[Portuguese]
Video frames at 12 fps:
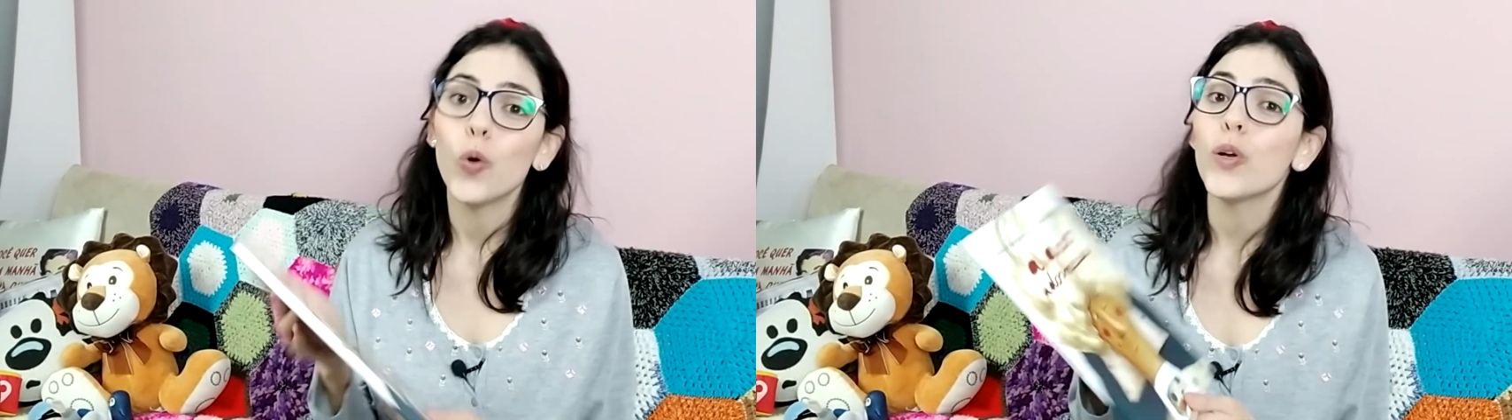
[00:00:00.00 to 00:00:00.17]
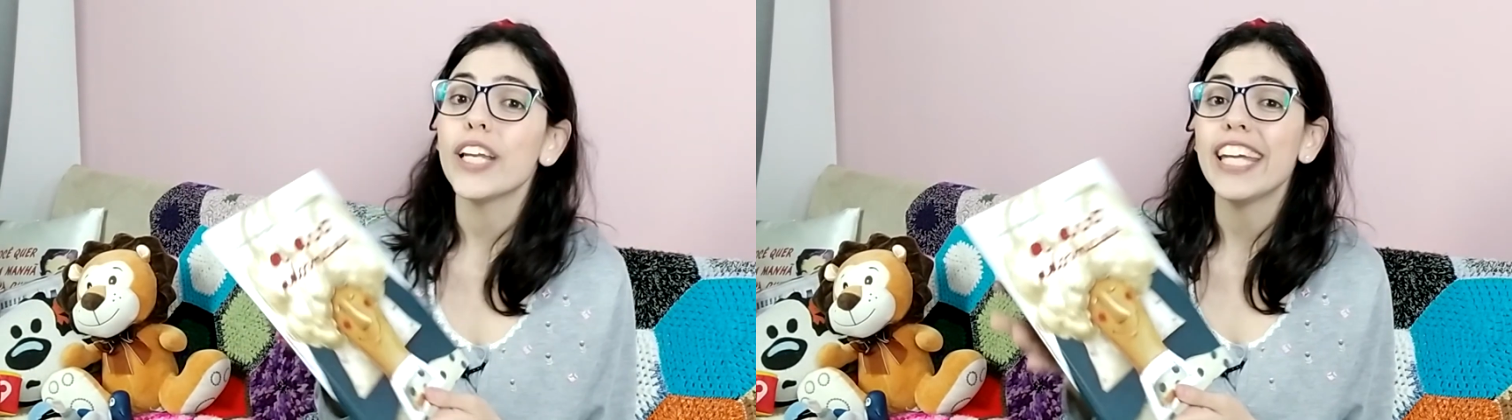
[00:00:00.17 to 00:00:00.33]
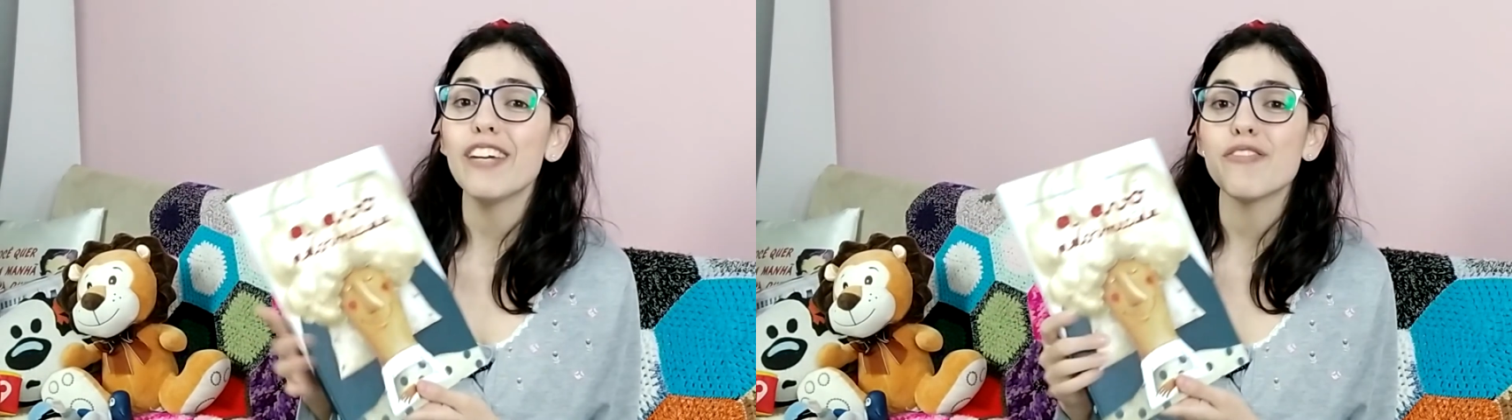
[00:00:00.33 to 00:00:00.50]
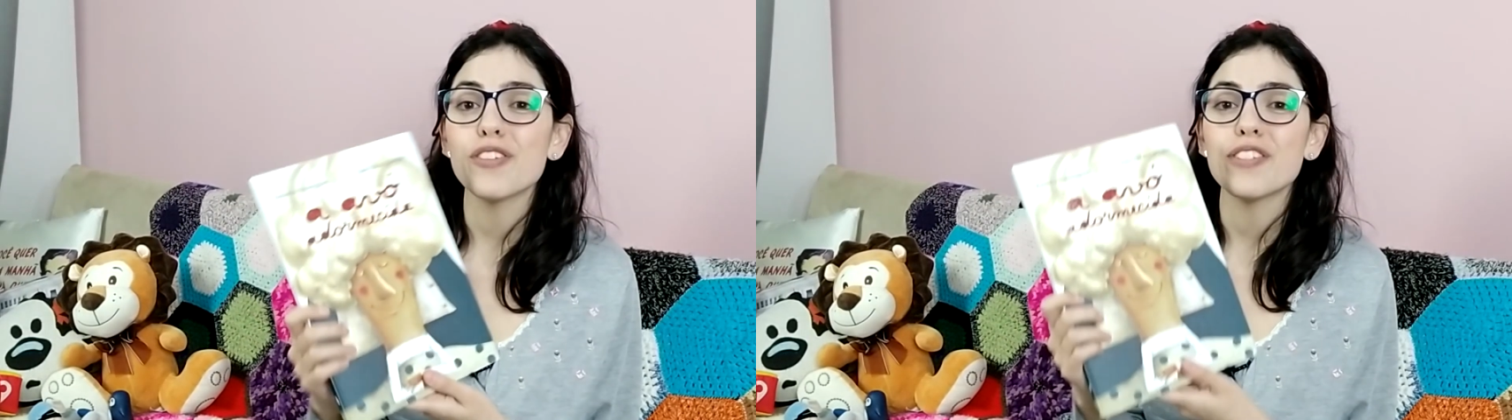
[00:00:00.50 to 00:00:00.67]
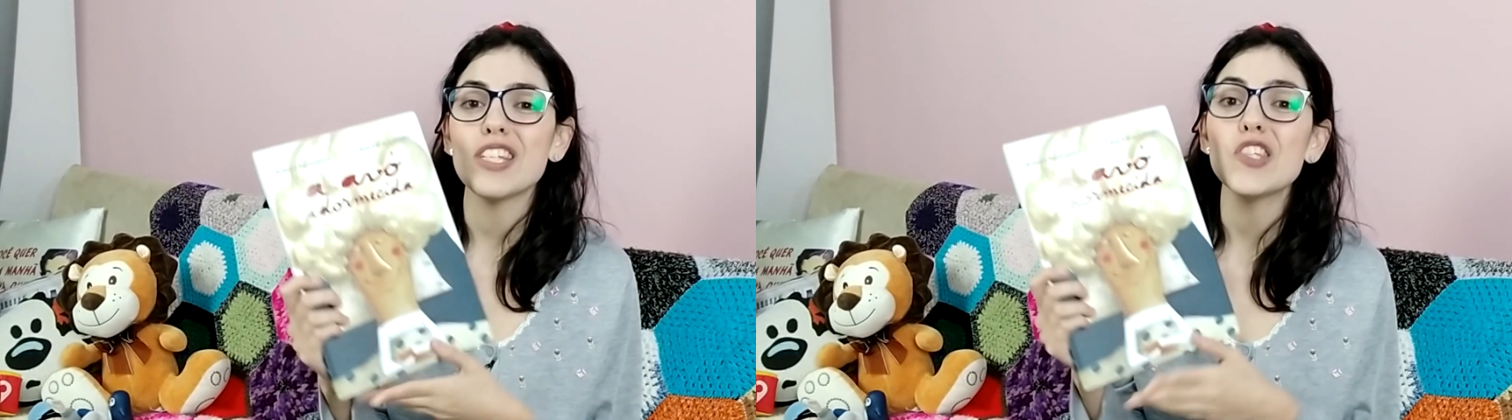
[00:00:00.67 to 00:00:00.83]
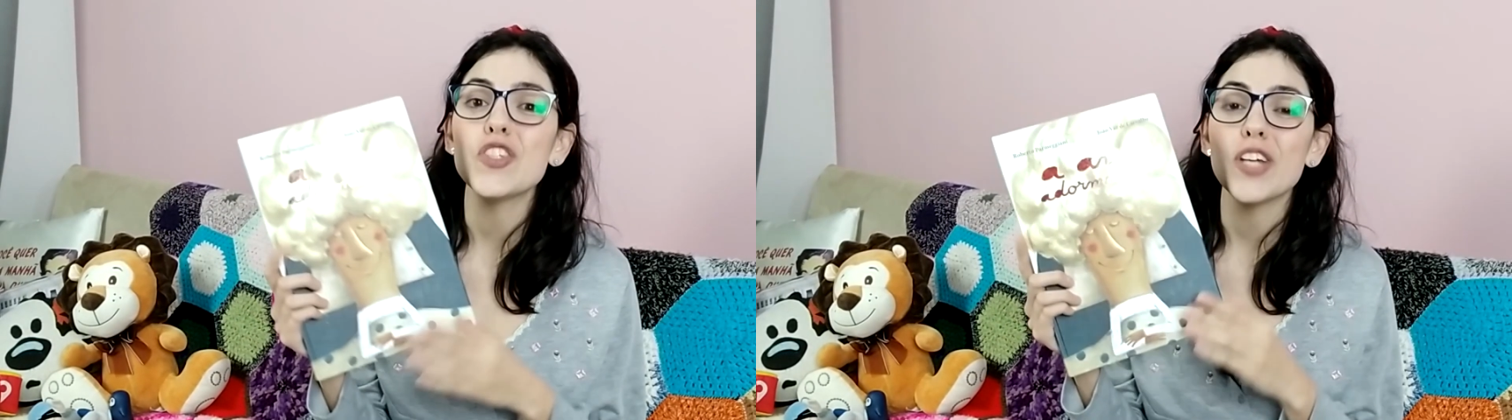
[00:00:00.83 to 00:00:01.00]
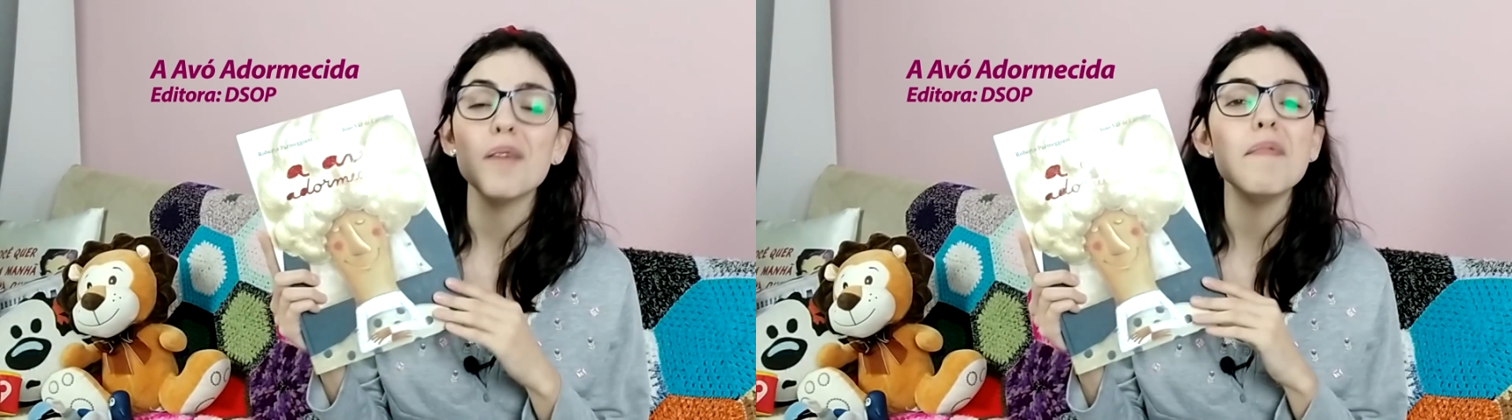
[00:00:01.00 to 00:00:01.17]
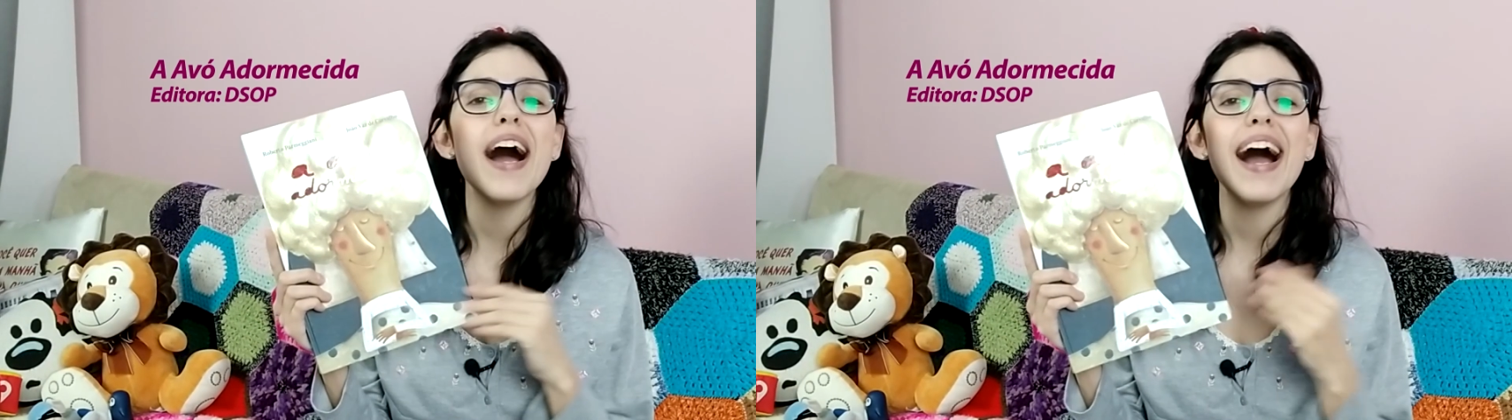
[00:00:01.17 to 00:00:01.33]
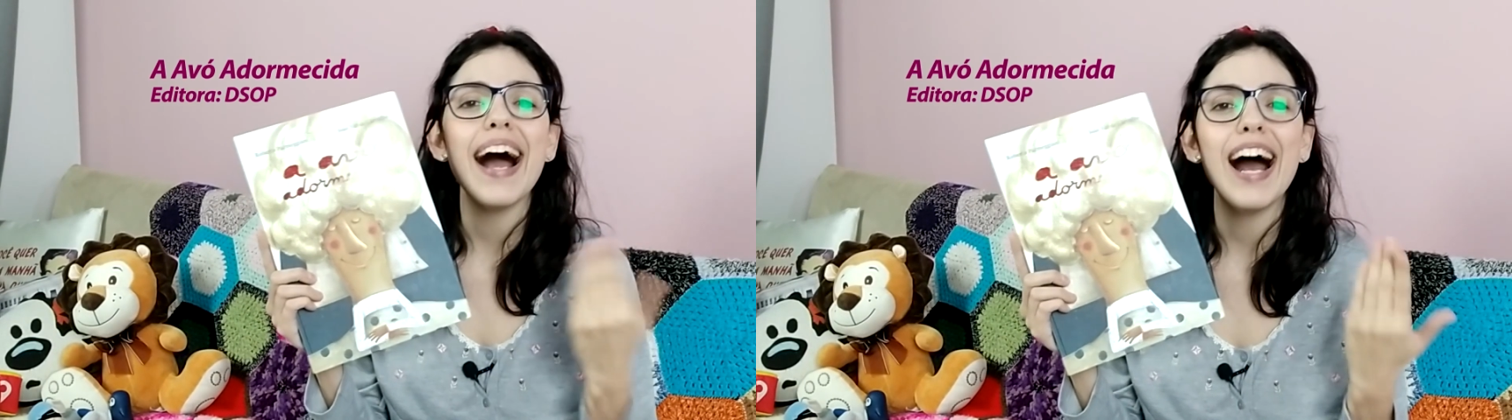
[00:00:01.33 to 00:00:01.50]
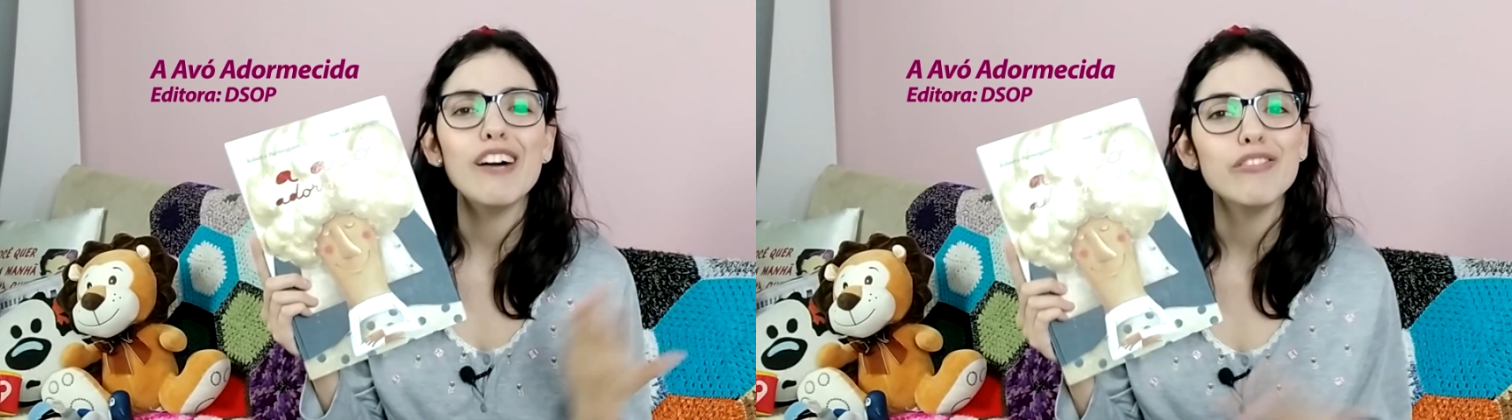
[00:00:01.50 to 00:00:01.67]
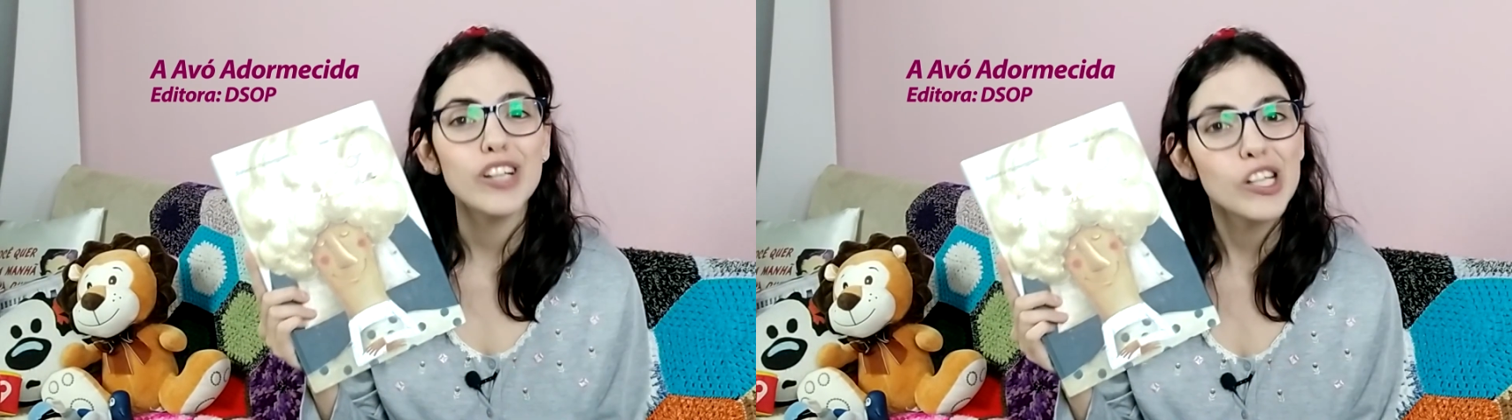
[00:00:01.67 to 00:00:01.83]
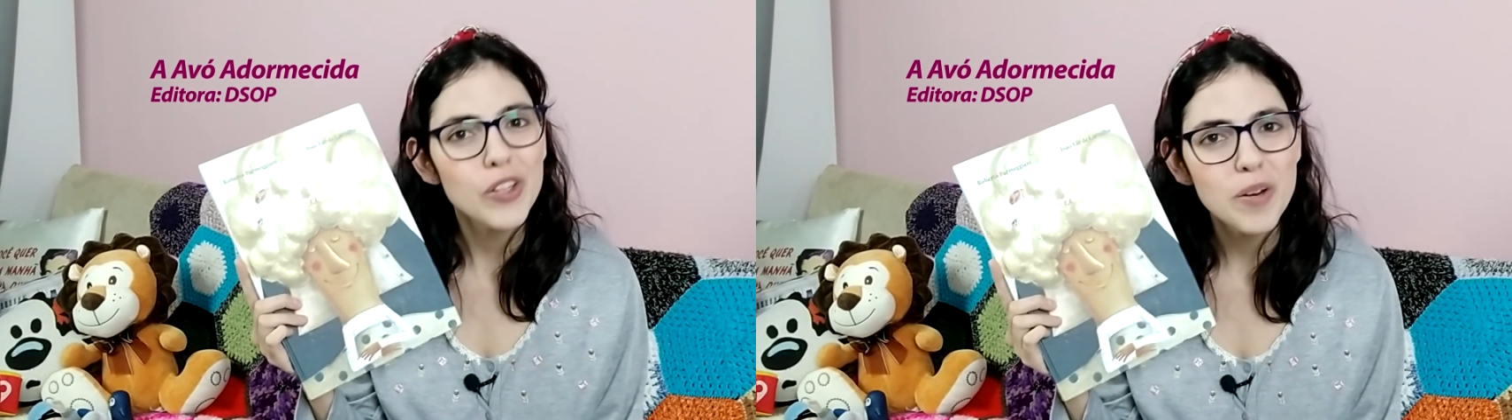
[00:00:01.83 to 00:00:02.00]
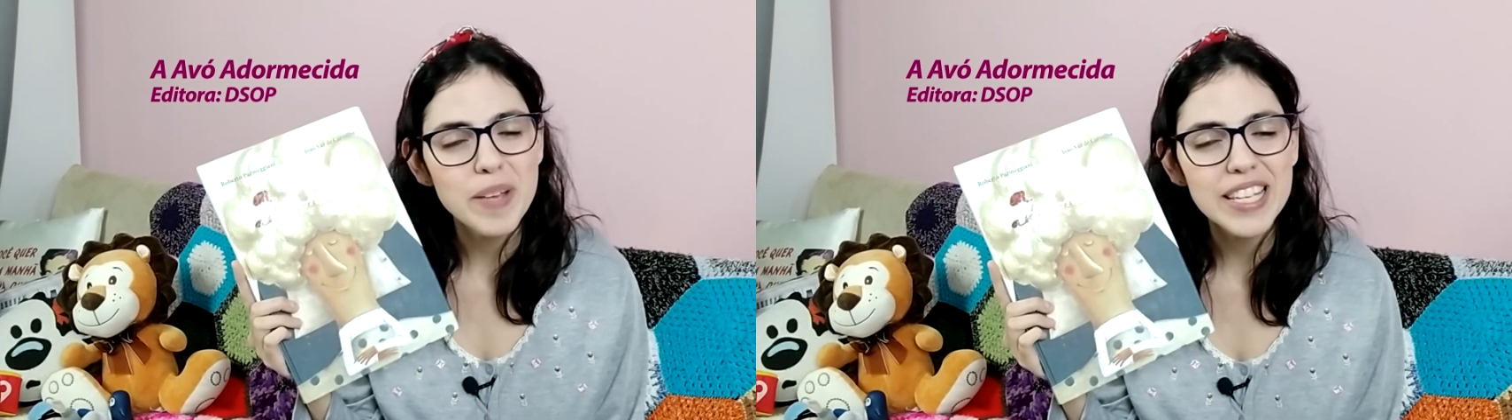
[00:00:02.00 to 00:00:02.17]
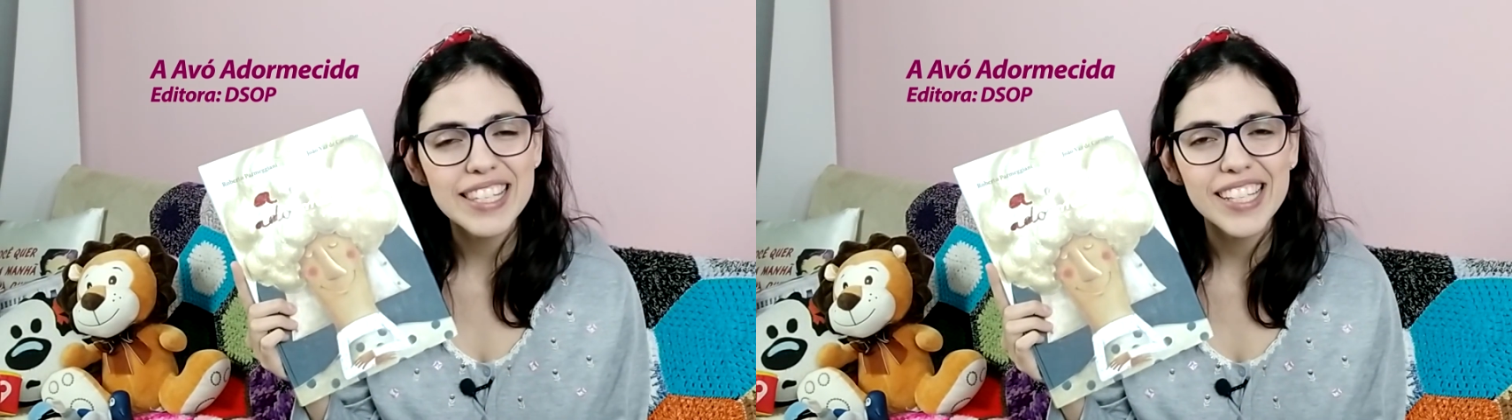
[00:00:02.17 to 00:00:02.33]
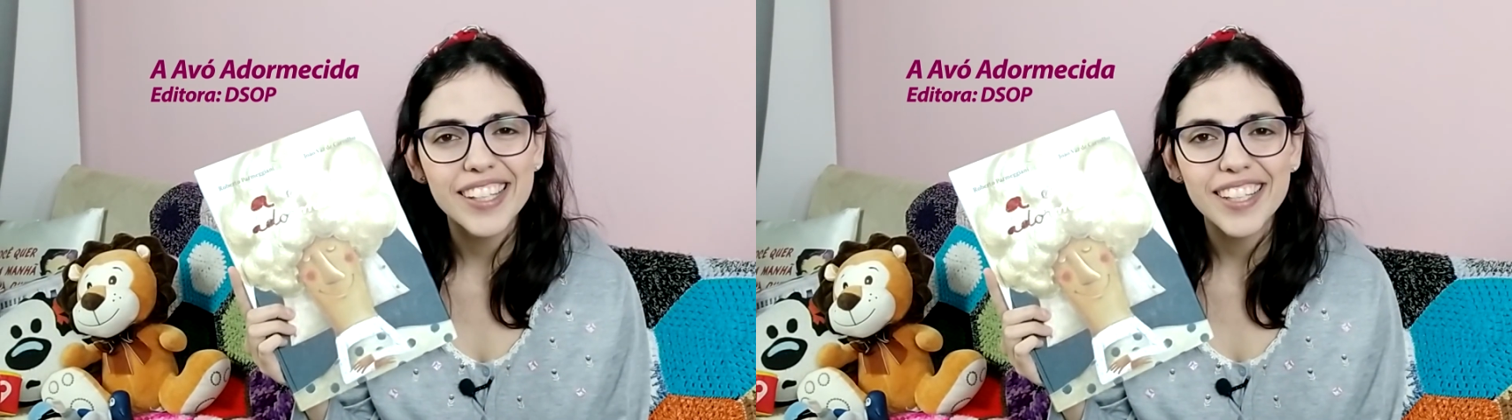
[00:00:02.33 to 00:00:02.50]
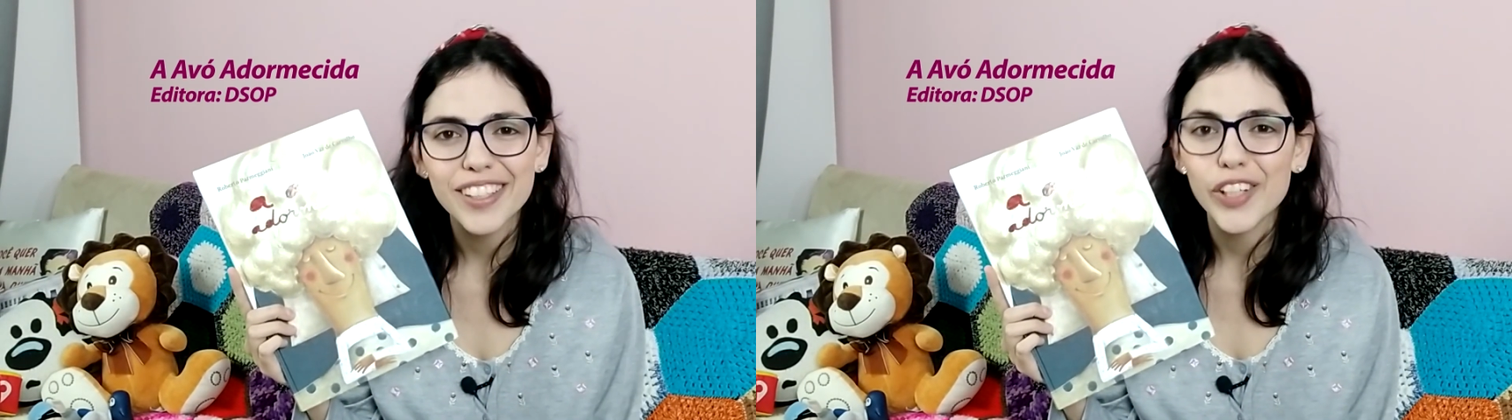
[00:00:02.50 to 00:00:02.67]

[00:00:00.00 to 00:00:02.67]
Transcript: O livro se chama A Avó Adormecida,